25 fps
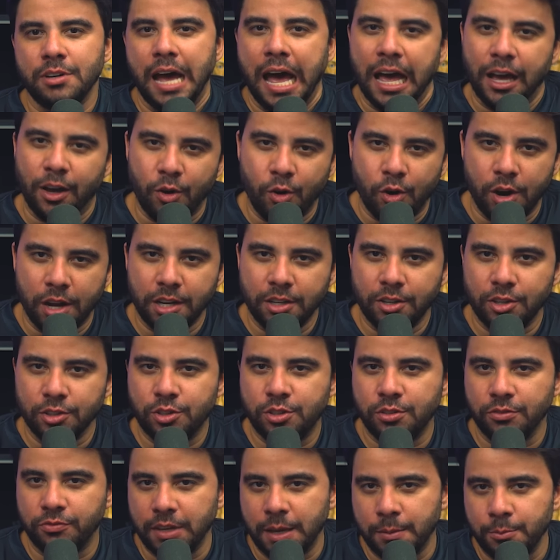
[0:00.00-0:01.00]
Agora nós
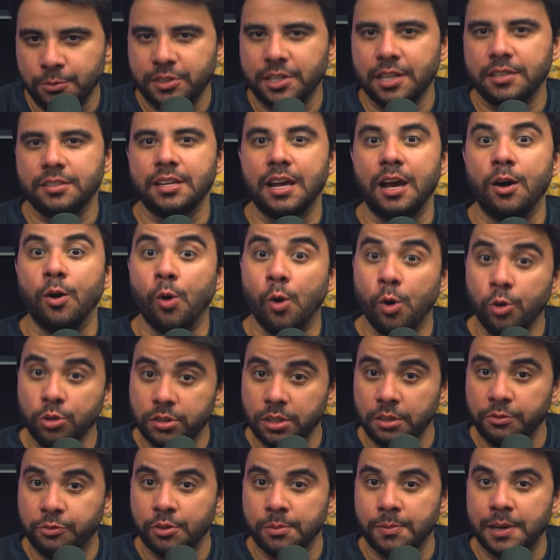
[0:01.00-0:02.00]
tivemos essa
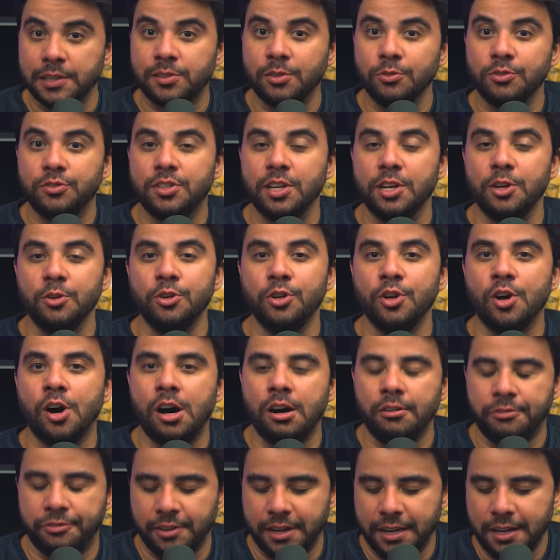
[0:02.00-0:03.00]
outra informação que seria
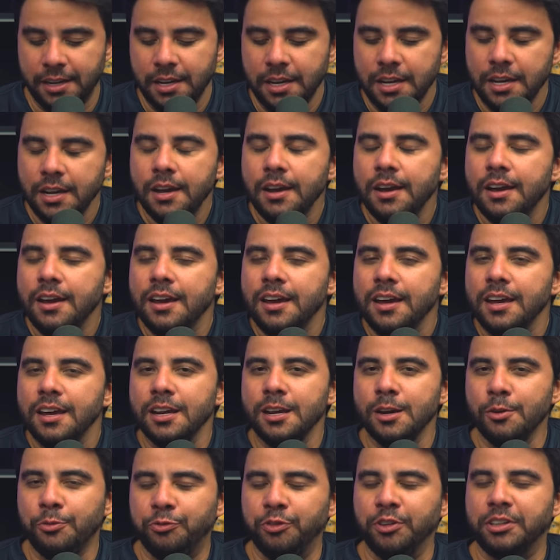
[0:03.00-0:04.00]
nova.
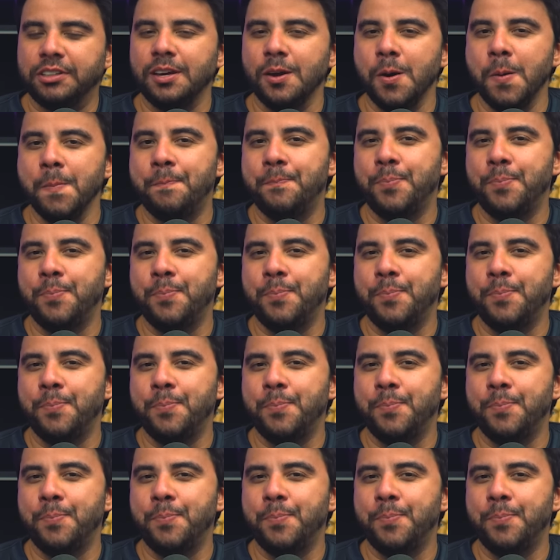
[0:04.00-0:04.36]
Eu fiquei um